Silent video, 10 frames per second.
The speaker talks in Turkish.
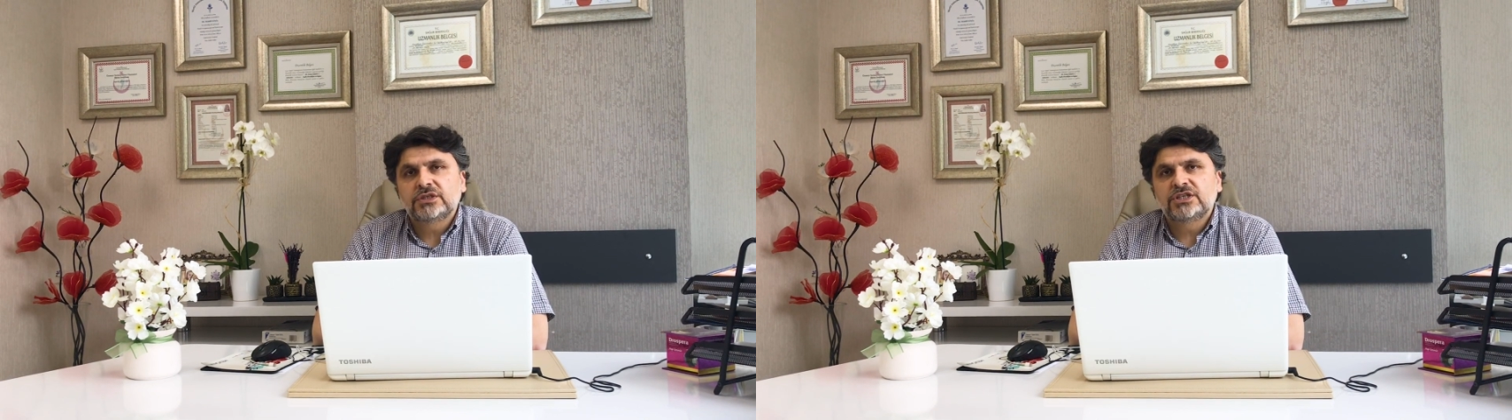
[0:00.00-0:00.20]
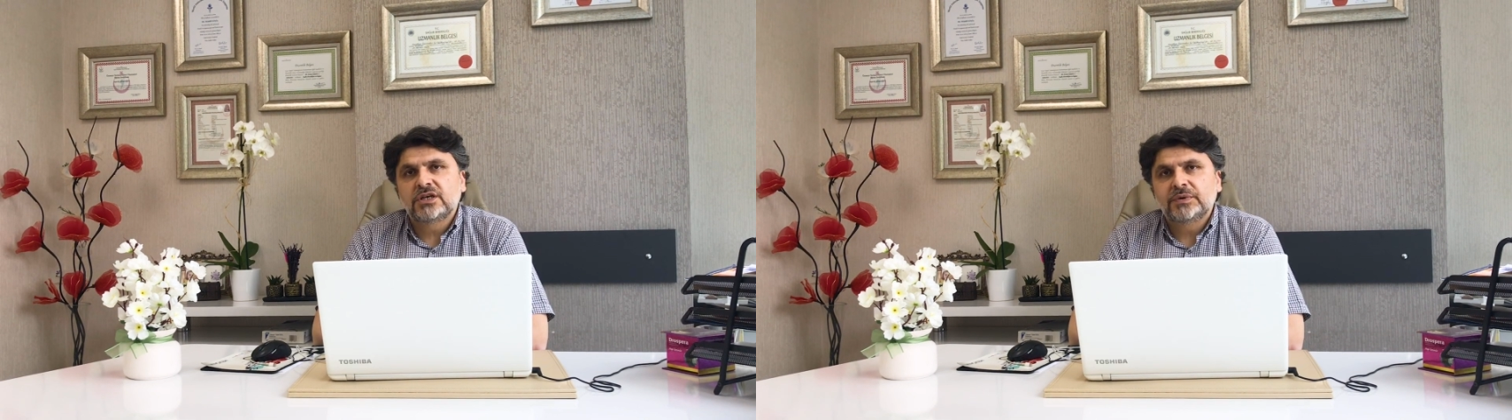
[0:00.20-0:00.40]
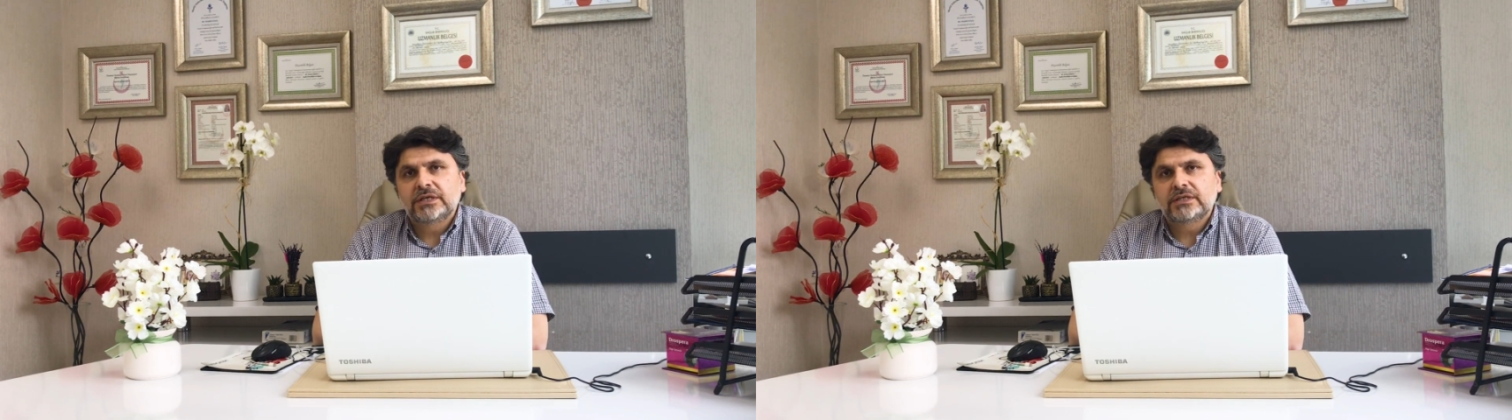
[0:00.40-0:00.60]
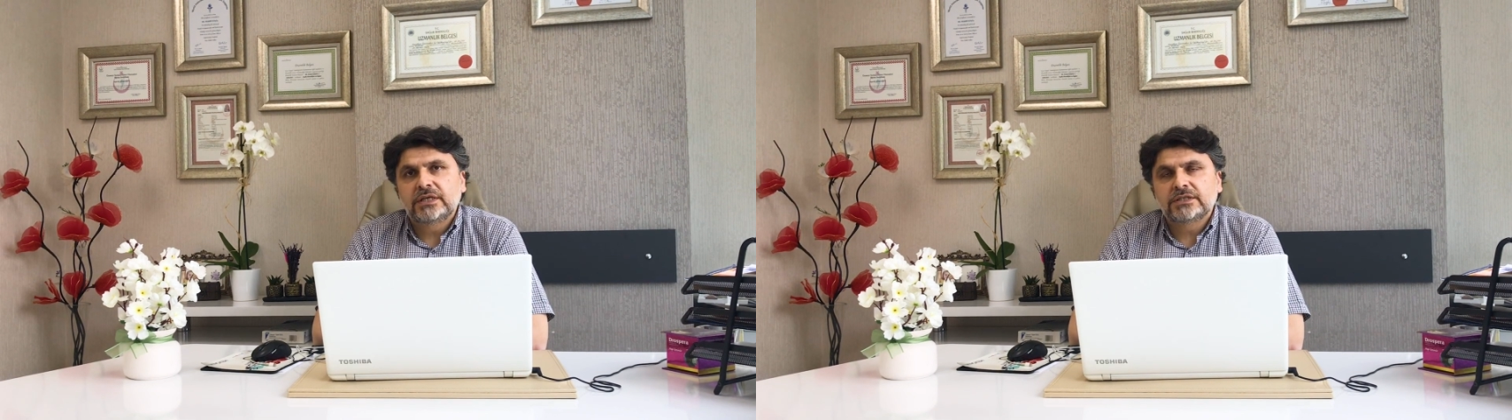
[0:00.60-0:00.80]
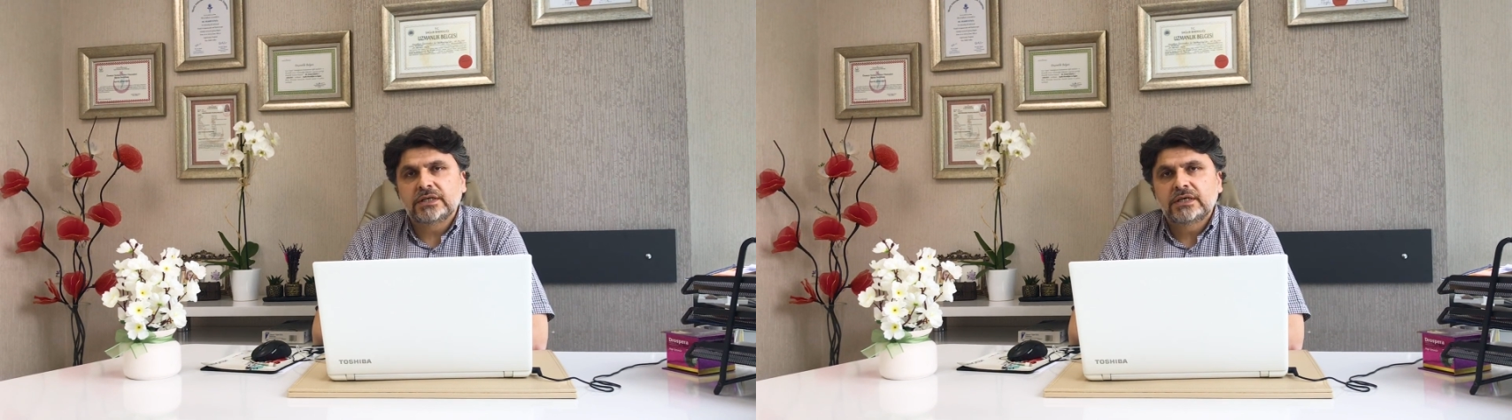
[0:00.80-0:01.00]
Dış gebelikte
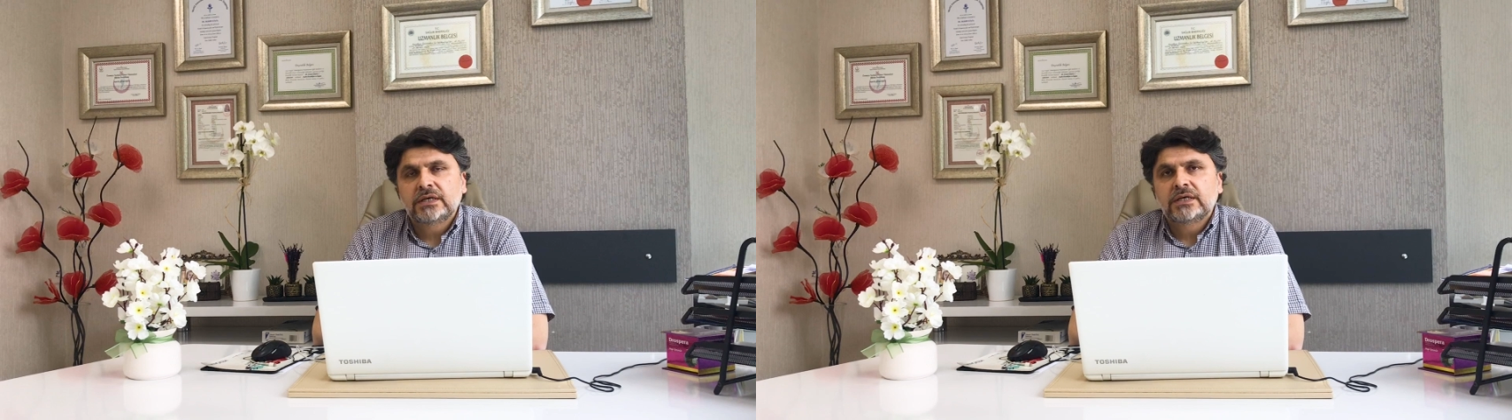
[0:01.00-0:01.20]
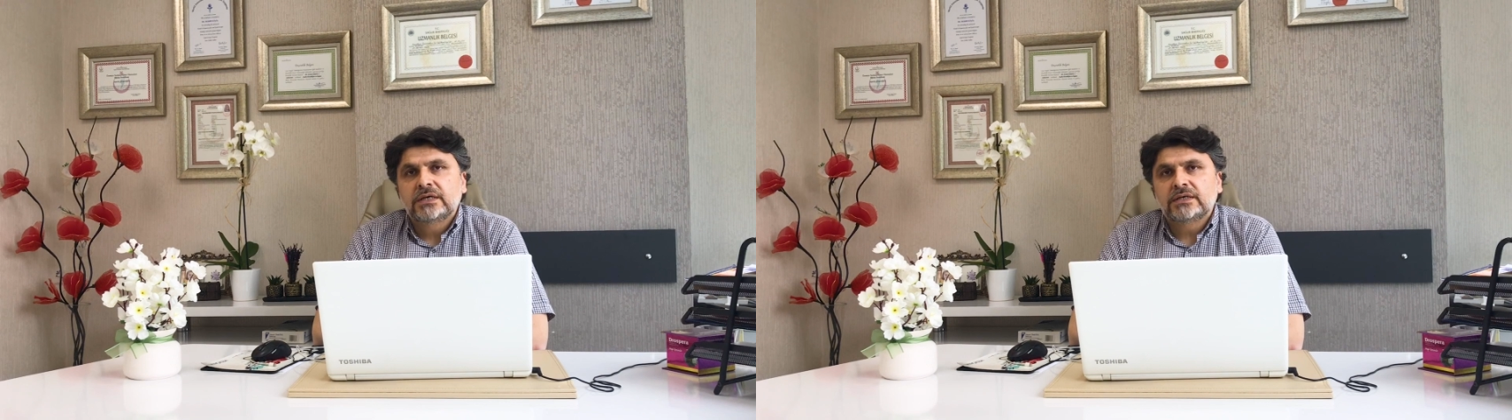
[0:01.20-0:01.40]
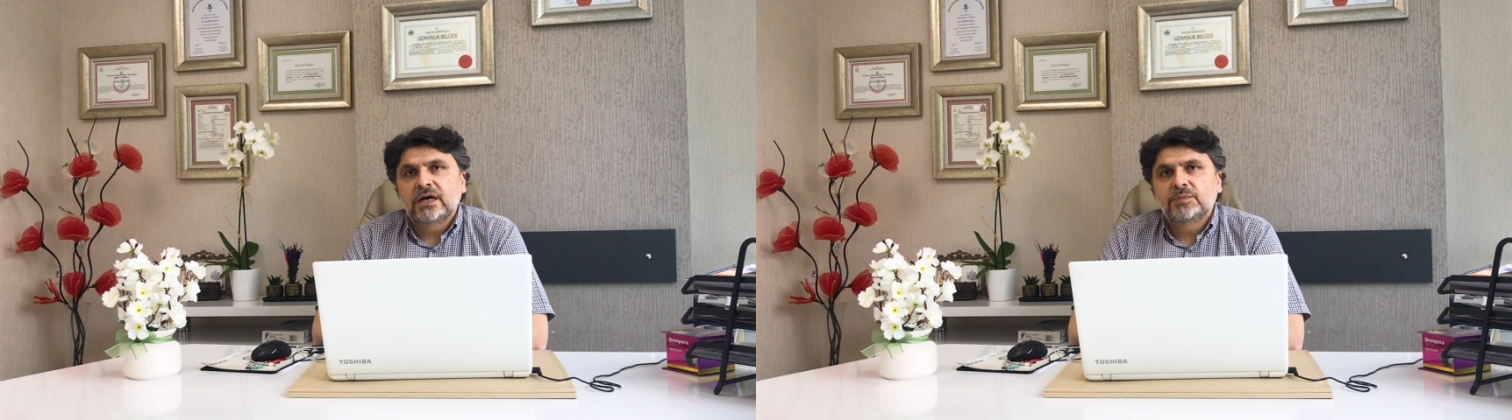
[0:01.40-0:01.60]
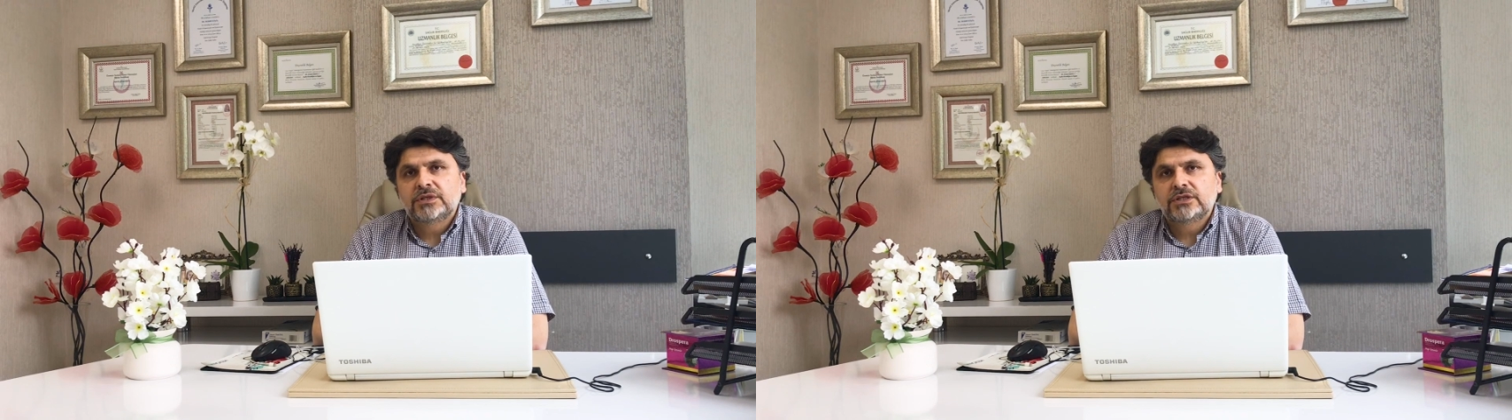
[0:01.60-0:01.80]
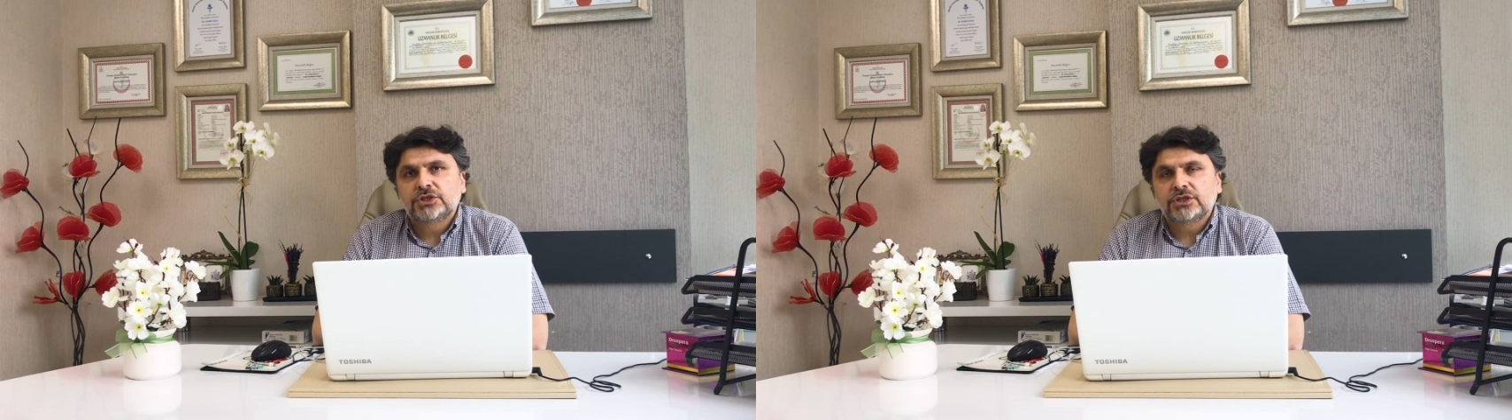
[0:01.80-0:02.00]
ise
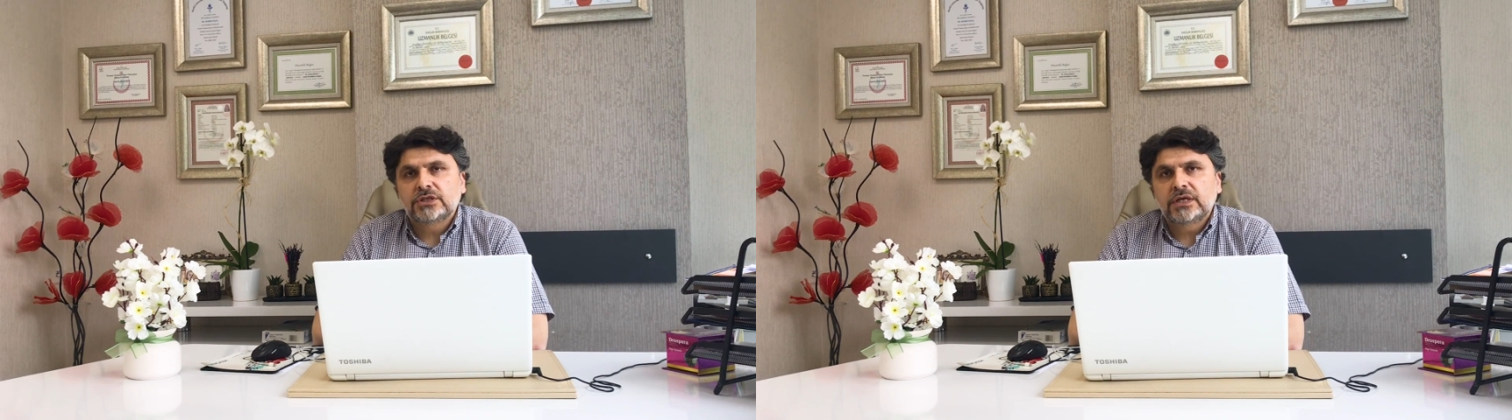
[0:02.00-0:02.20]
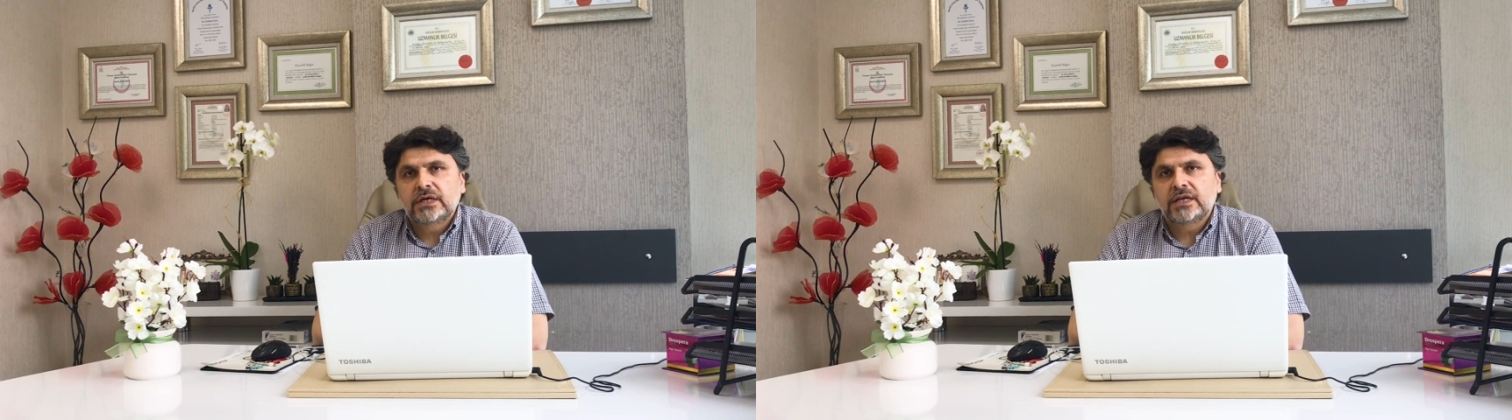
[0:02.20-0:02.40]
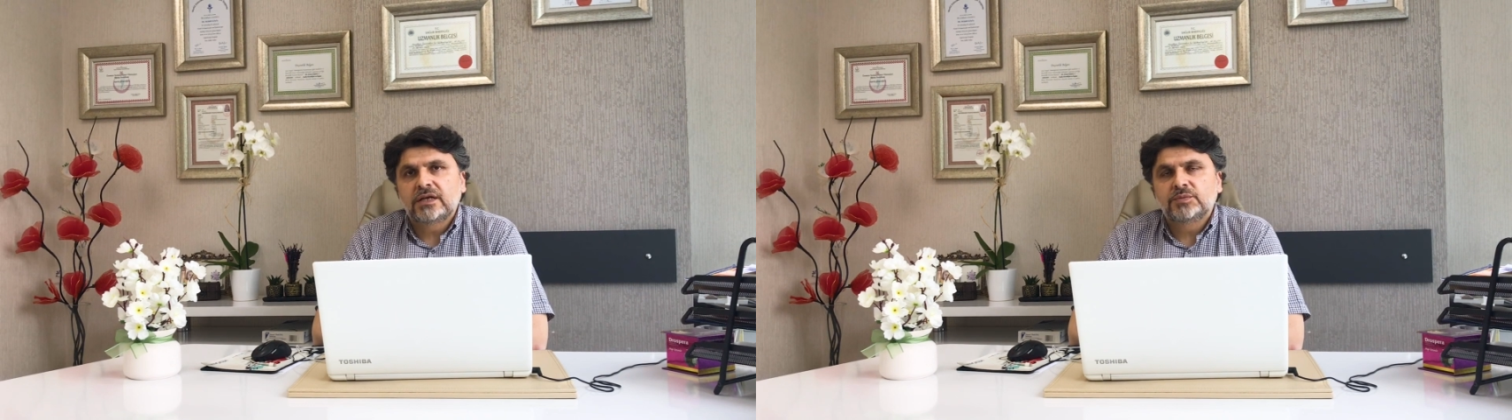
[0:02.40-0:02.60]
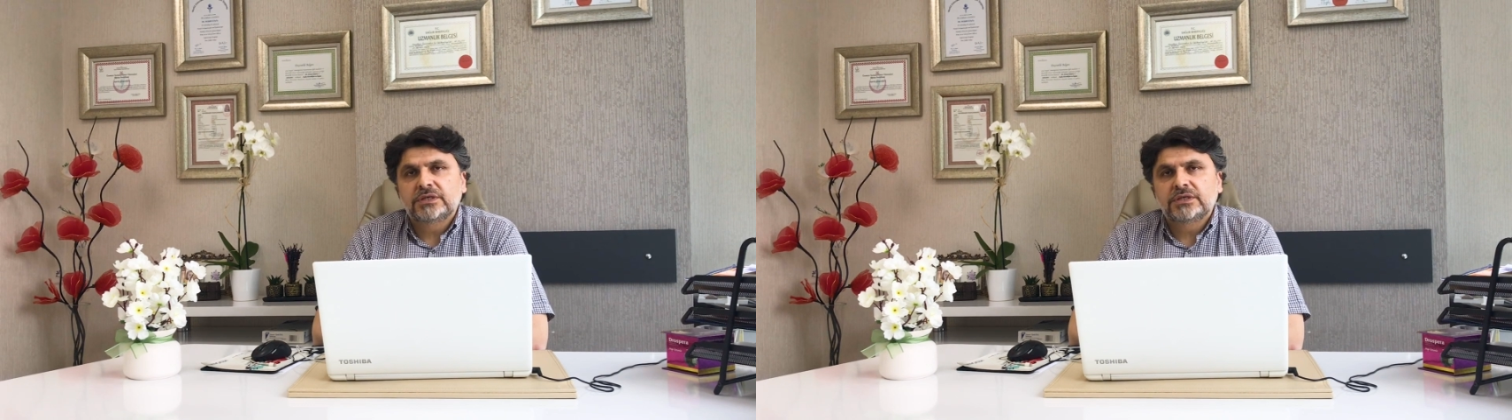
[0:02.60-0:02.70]
rahmin dışında herhangi